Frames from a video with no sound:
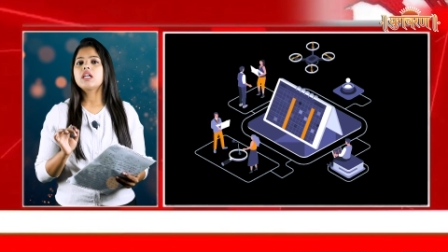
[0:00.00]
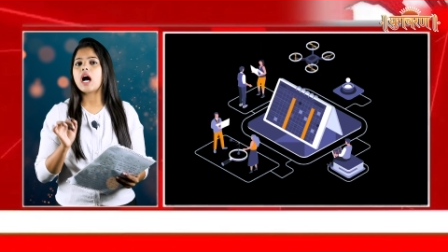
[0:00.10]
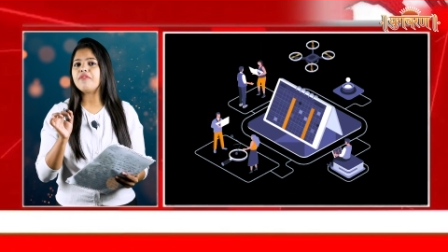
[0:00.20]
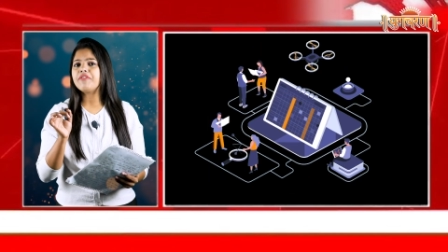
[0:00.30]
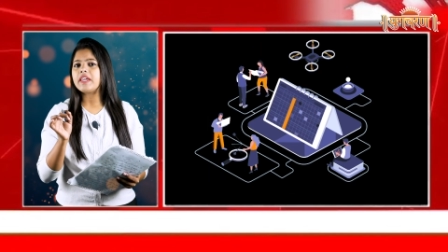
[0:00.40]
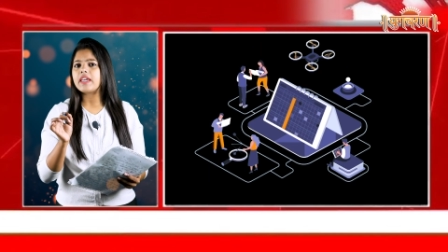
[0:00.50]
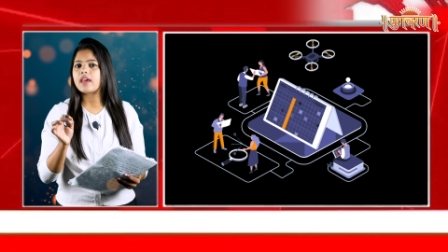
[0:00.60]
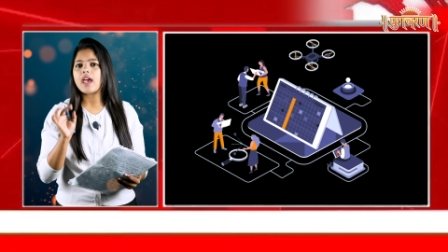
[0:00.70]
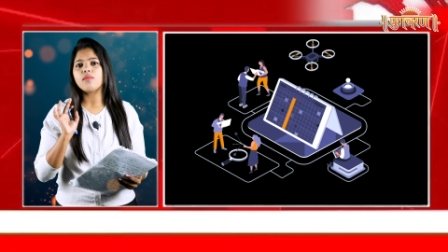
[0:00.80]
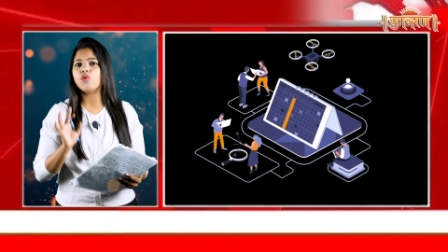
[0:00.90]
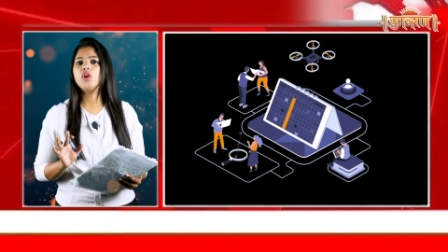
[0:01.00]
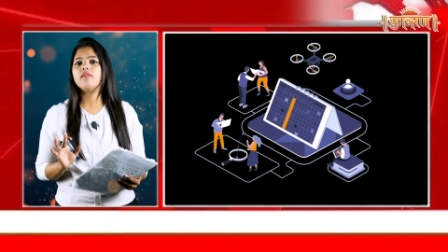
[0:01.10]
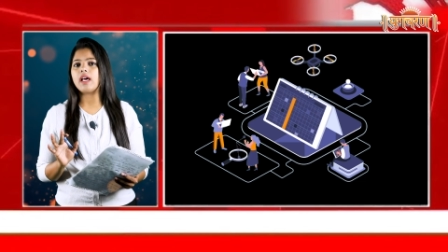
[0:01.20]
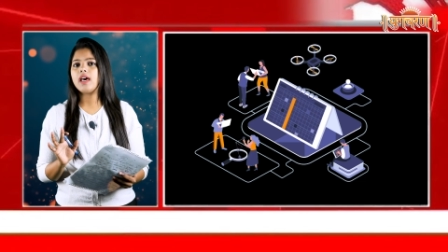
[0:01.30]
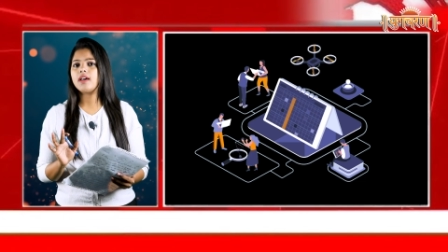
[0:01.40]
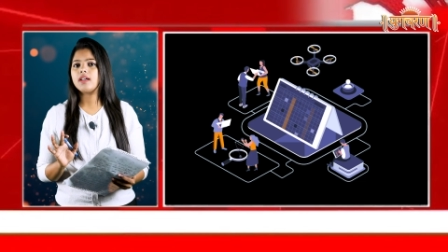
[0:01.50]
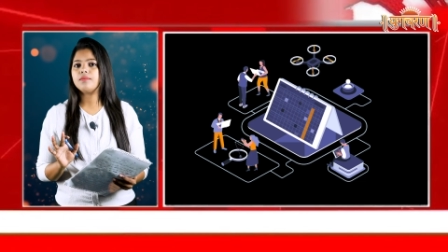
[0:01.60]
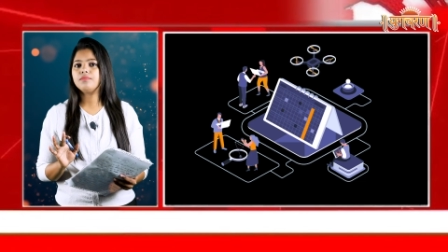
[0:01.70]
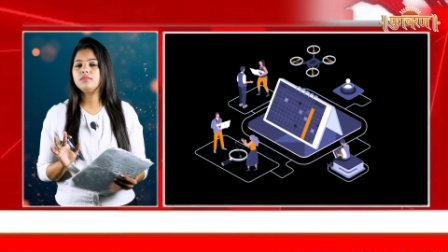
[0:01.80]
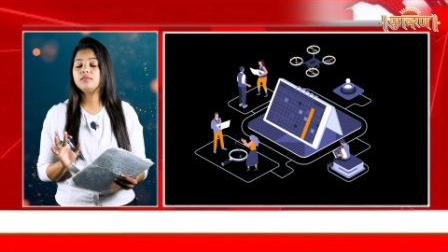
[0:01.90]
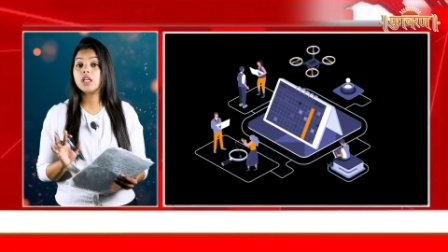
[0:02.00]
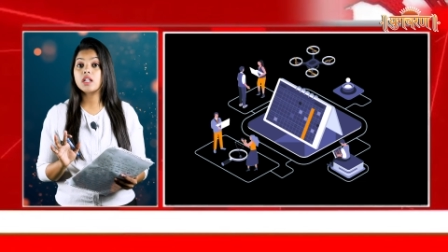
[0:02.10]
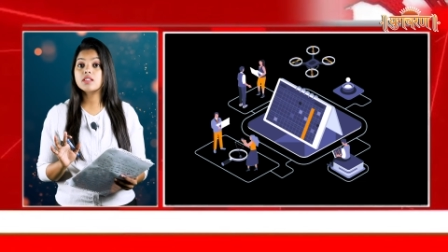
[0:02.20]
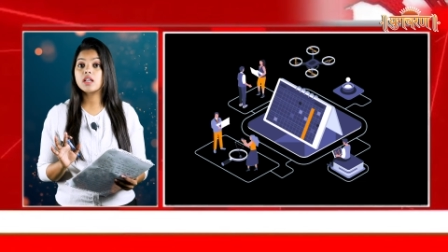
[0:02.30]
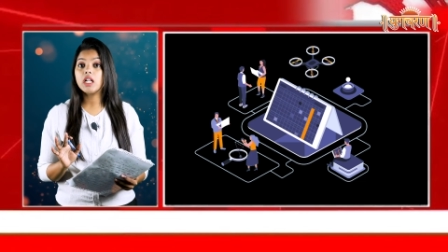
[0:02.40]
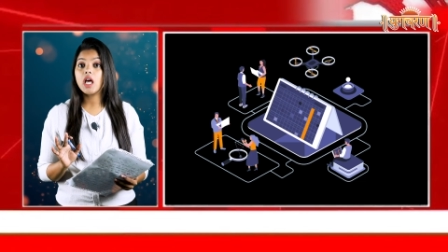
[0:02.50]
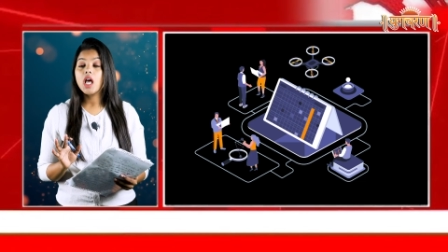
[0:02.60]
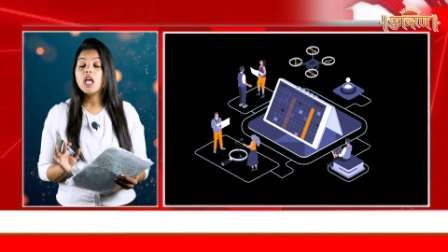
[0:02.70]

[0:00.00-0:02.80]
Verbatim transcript: काफी अहम होने वाला है दरअसल